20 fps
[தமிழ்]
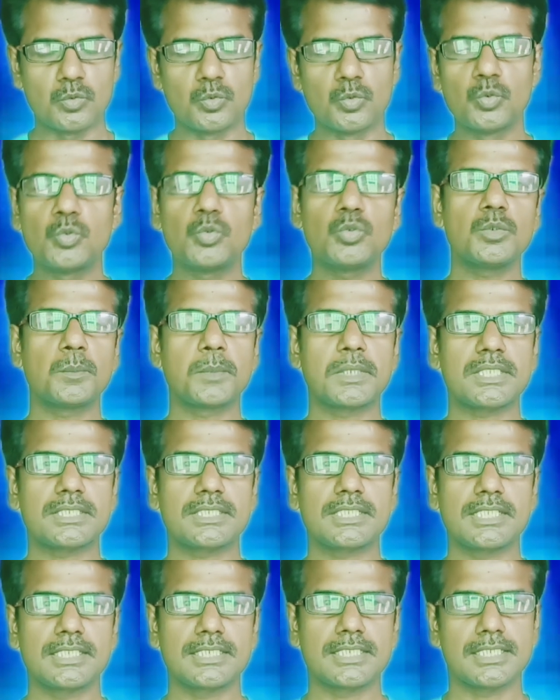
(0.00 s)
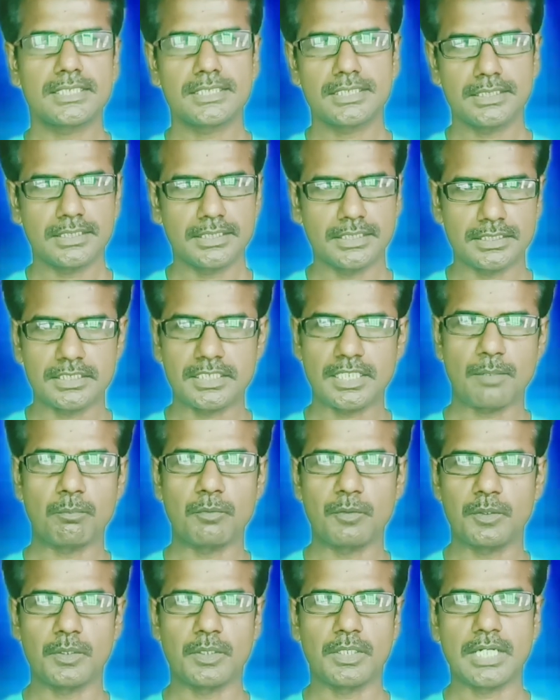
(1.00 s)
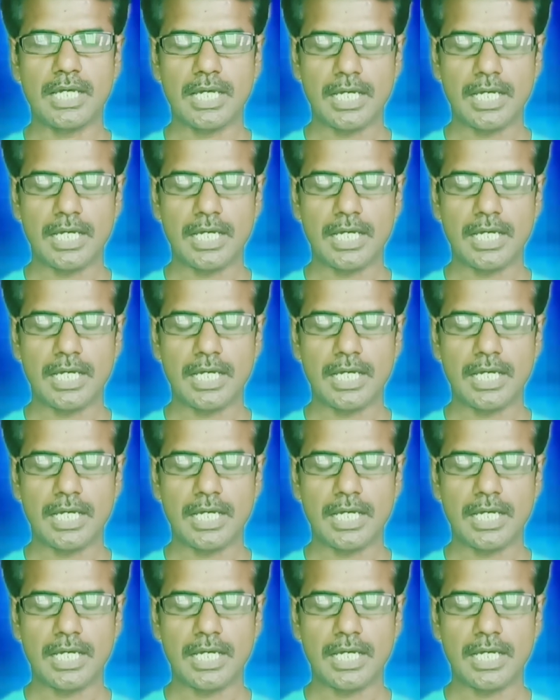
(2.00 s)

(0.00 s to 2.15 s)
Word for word: நூறு படத்தில் நடித்ததுக்கு சமம்